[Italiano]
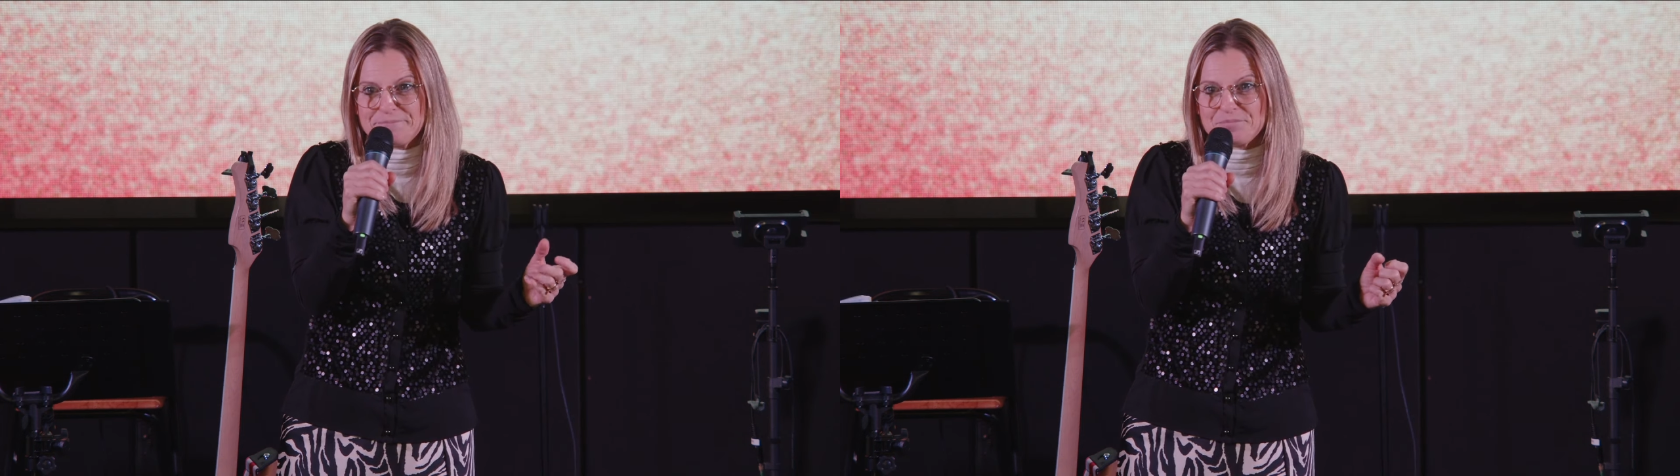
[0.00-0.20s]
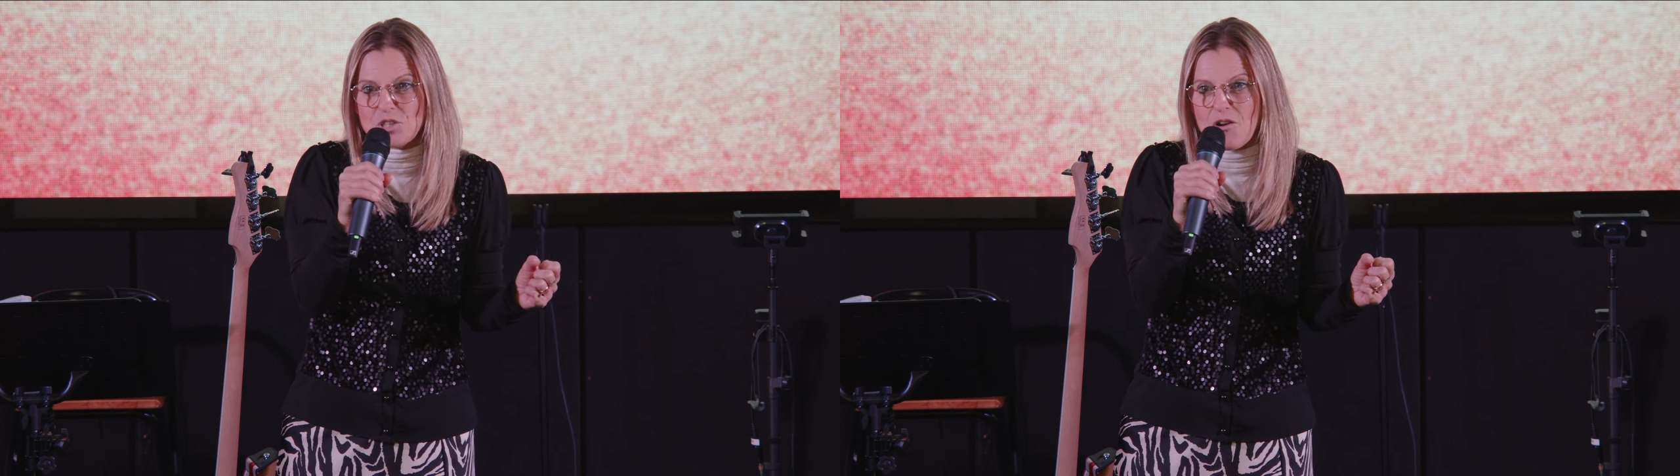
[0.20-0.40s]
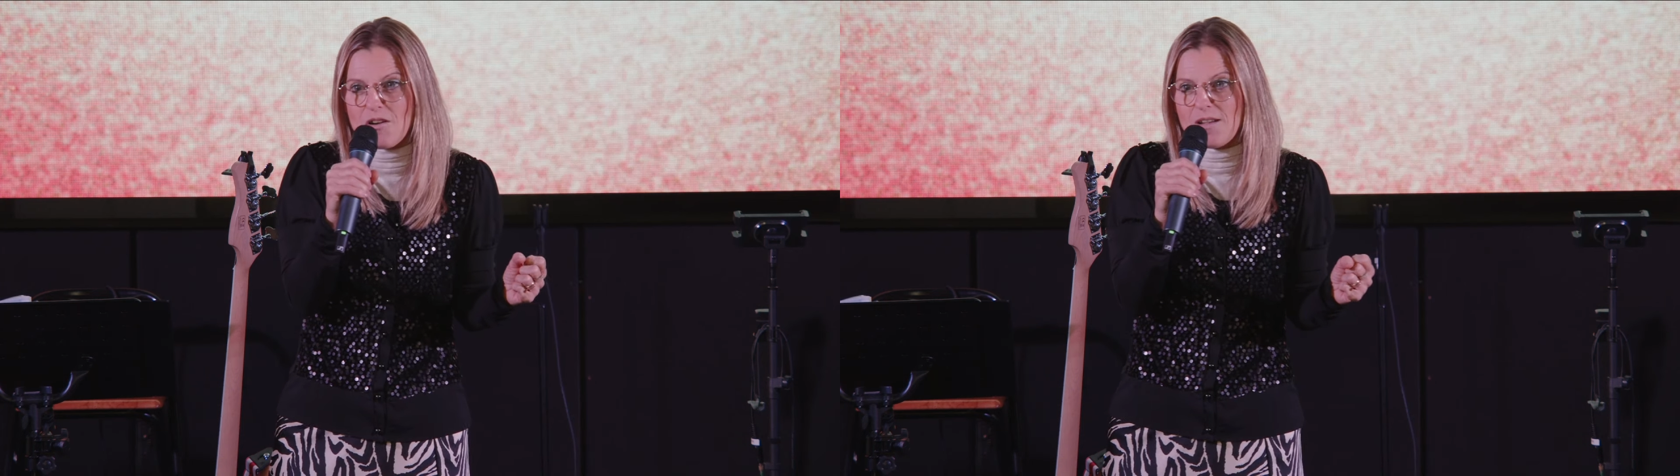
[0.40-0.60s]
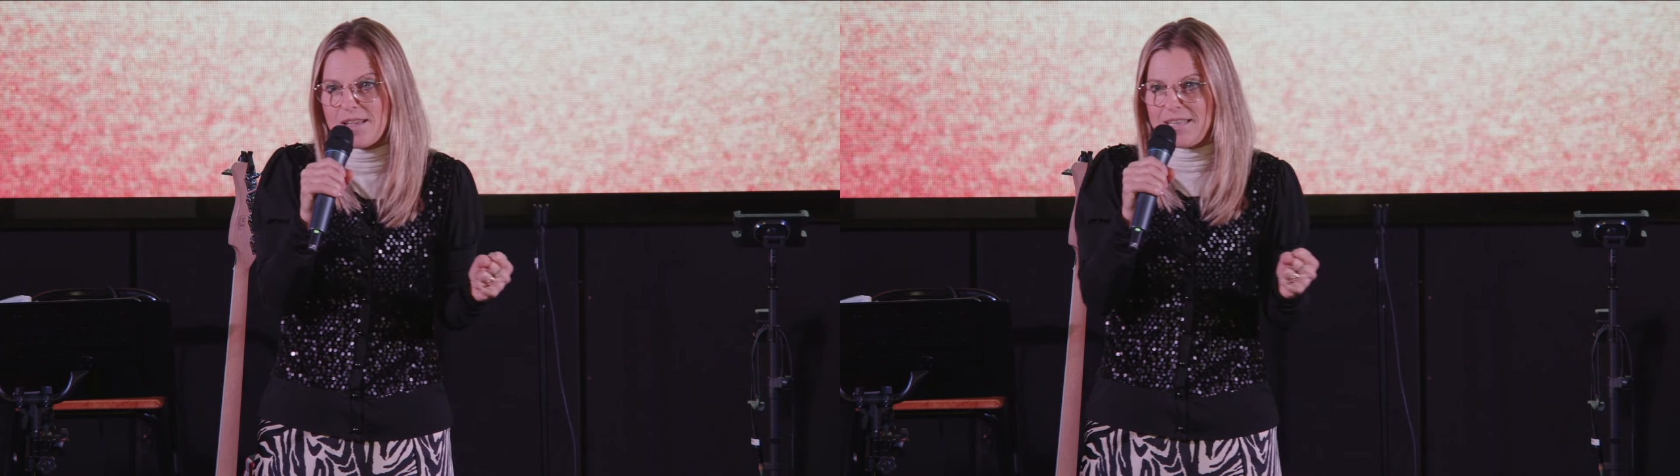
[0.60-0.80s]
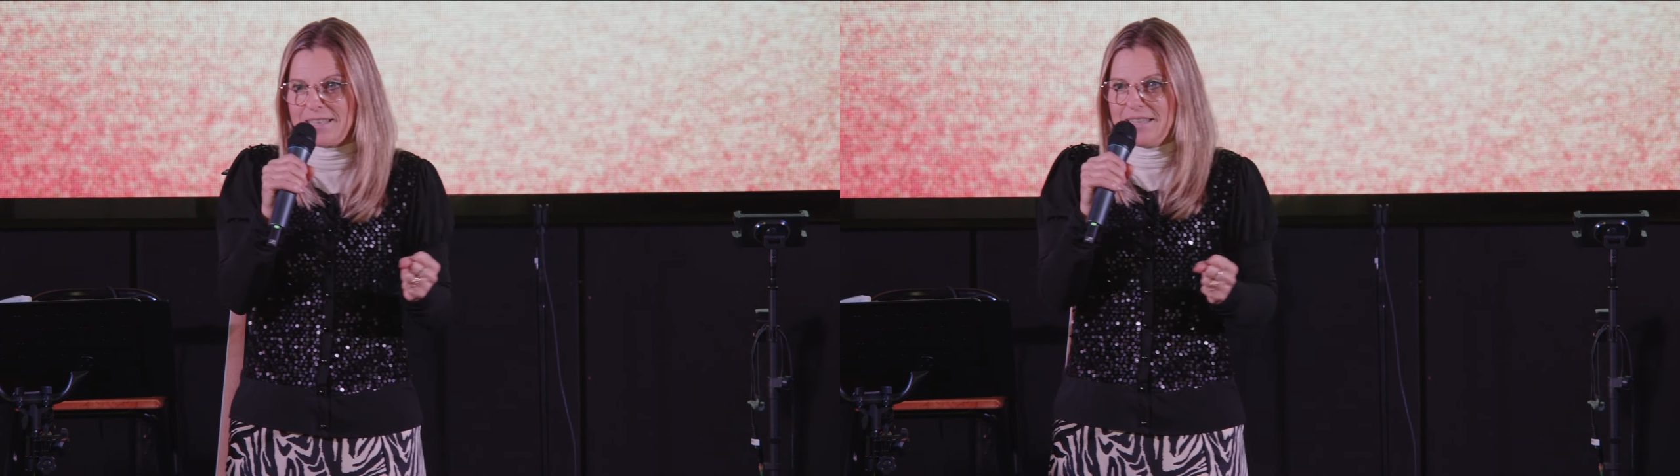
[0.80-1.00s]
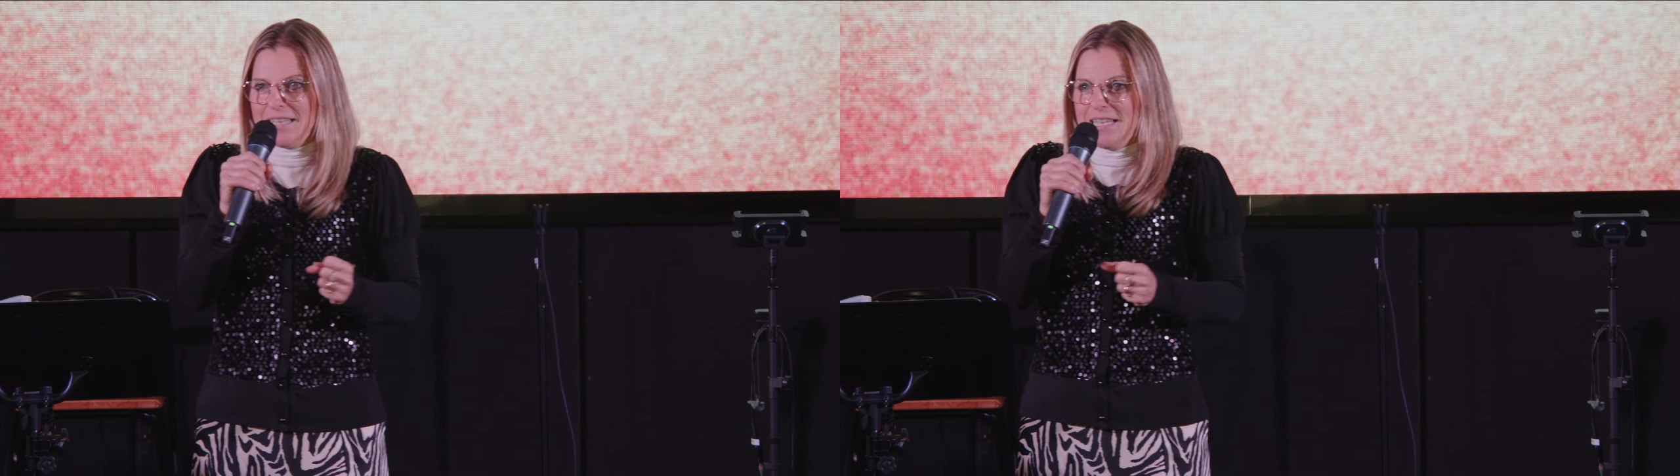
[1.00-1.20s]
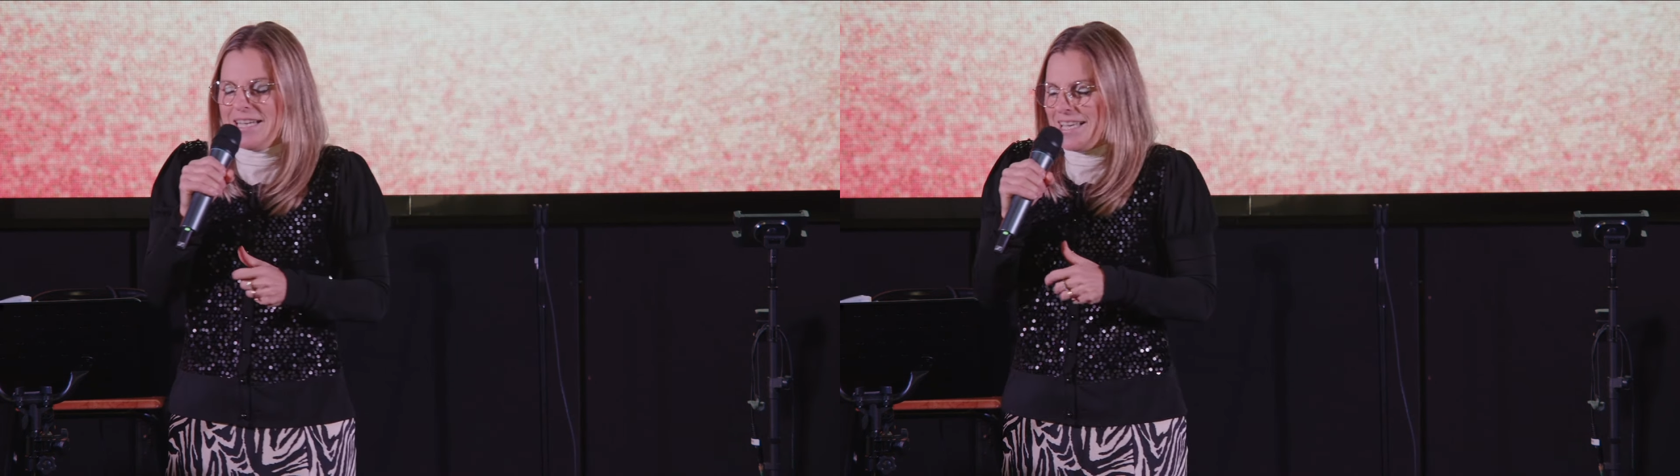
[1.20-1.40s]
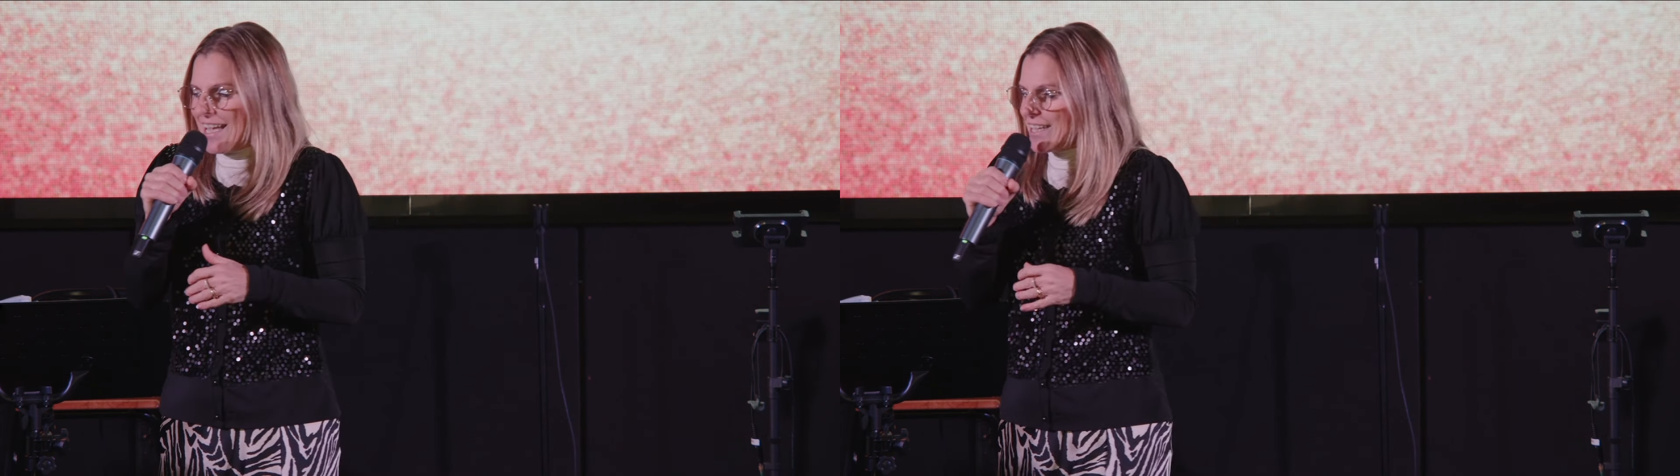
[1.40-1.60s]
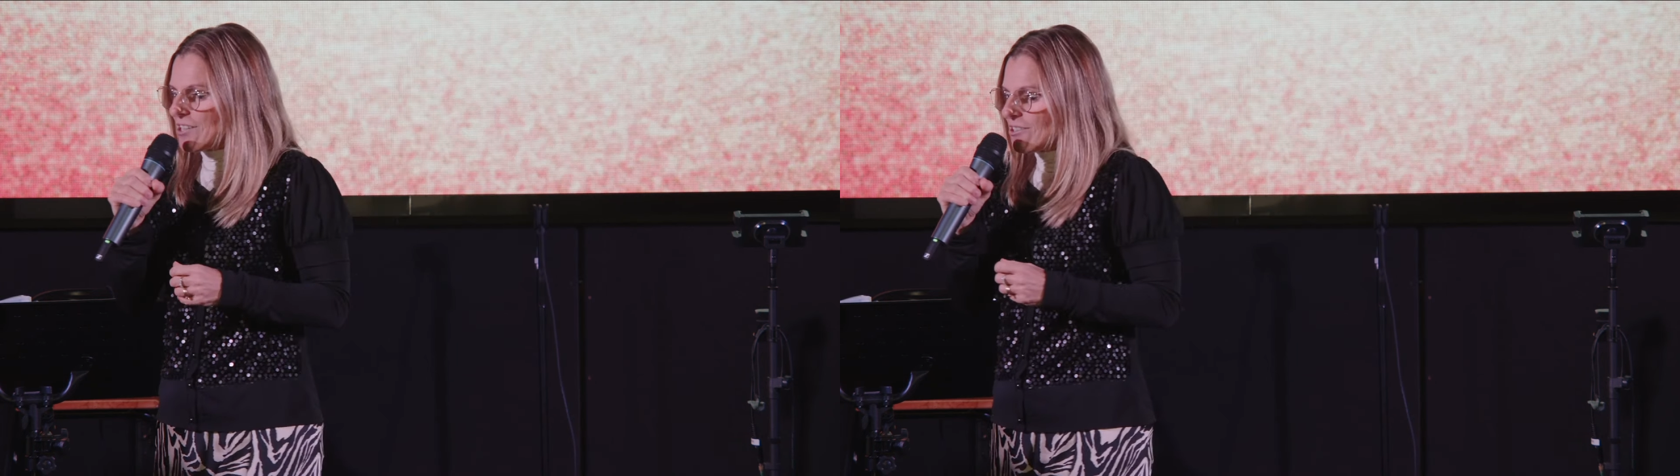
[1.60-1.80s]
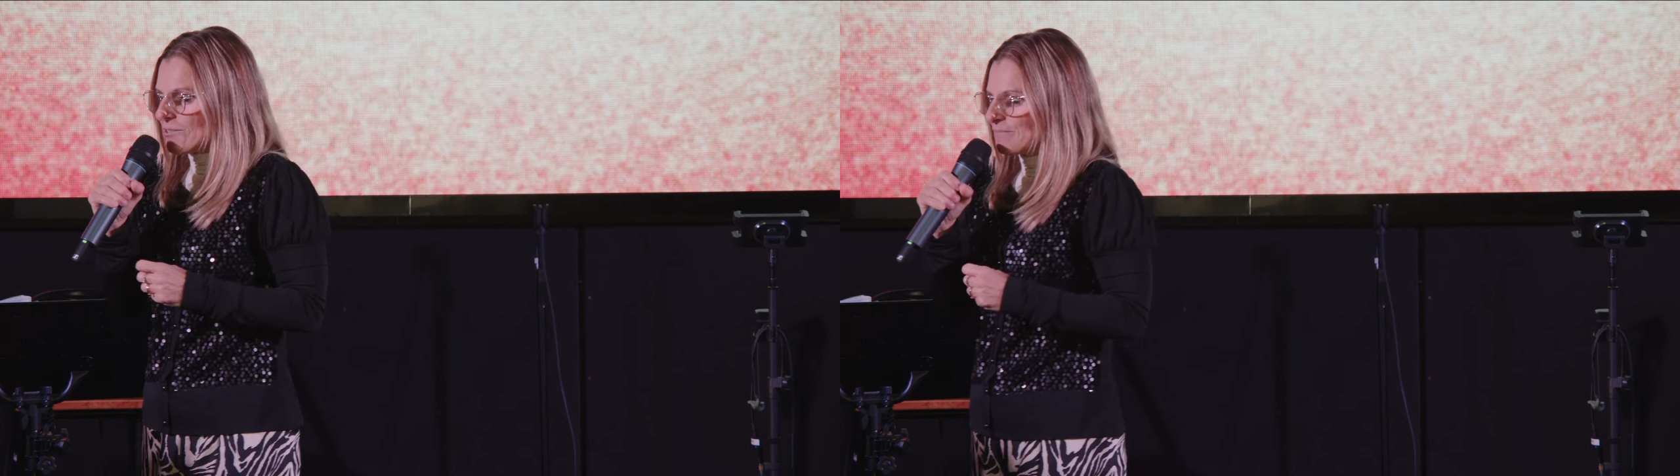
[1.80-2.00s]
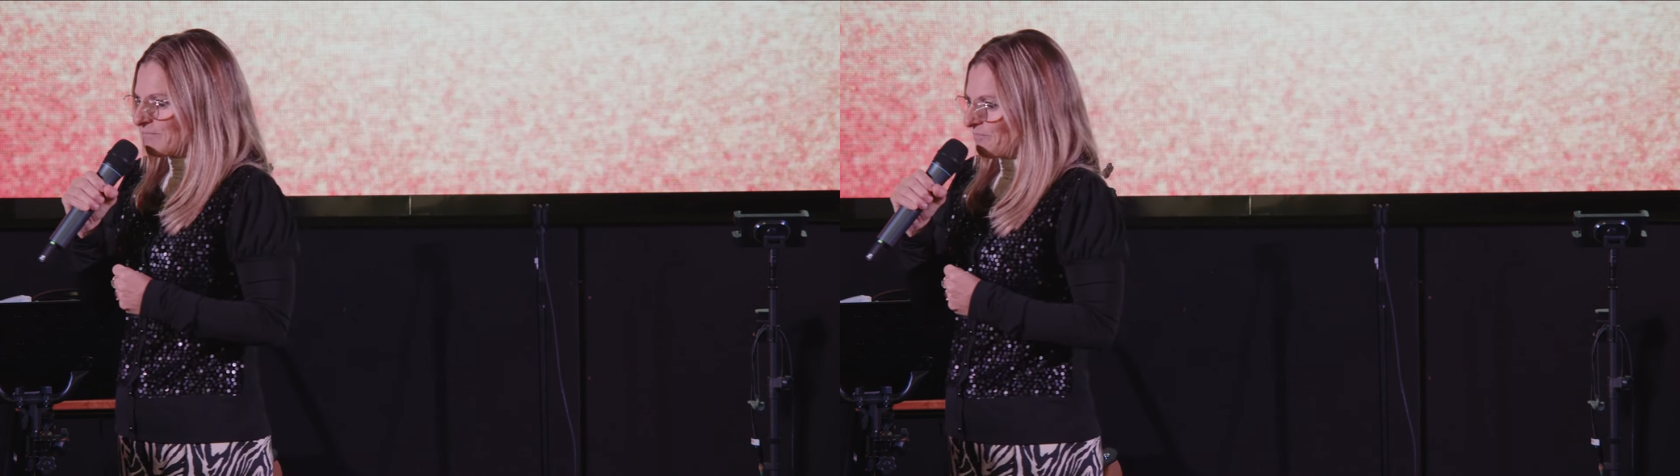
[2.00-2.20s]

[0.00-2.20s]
no? E io mh,